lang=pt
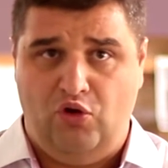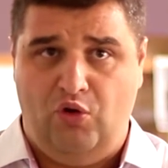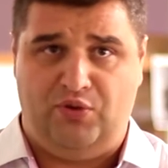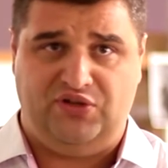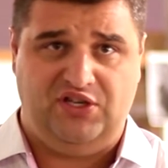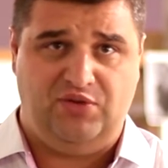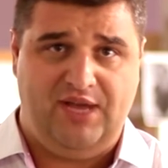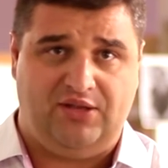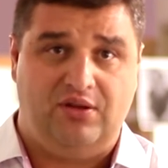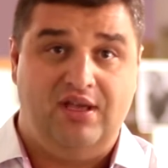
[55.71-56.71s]
O
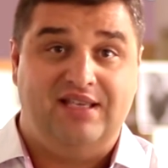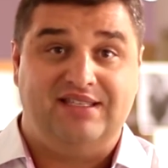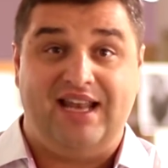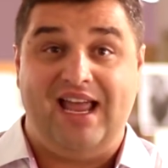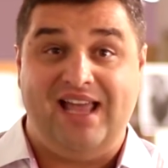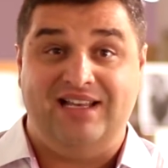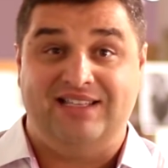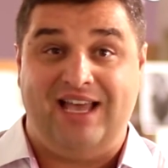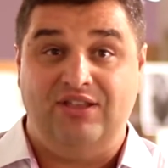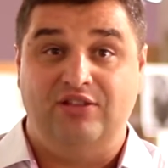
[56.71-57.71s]
procedimento será
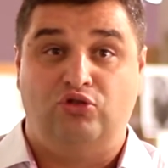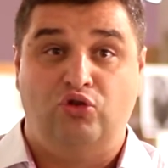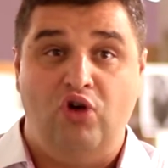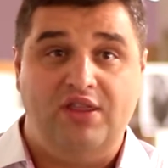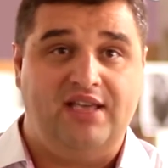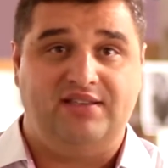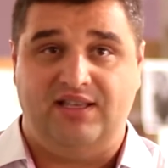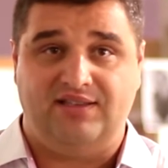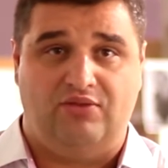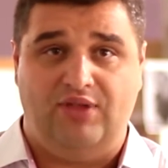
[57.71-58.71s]
realizado em toda a
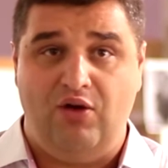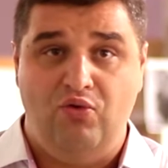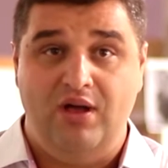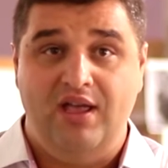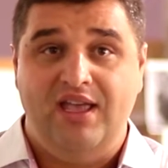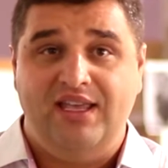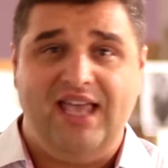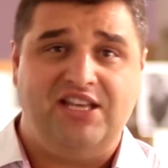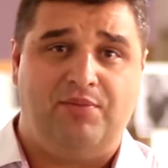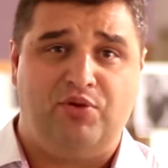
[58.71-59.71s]
extensão da rua,
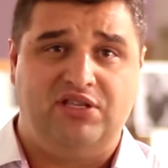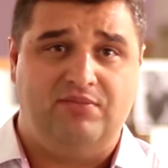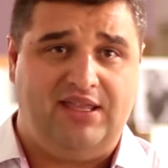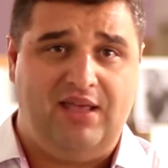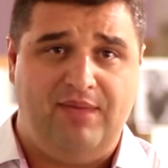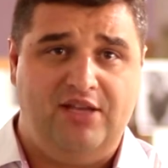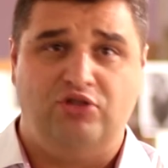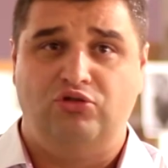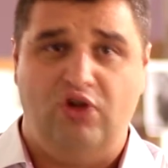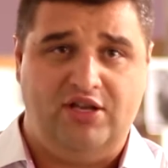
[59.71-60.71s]
que é de
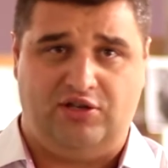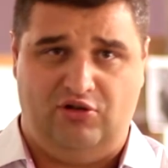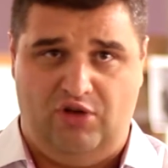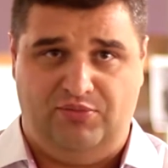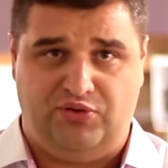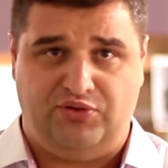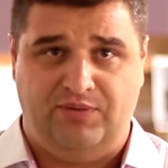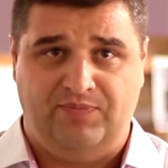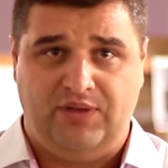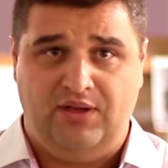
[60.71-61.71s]
aproximadamente 2 quilômetros.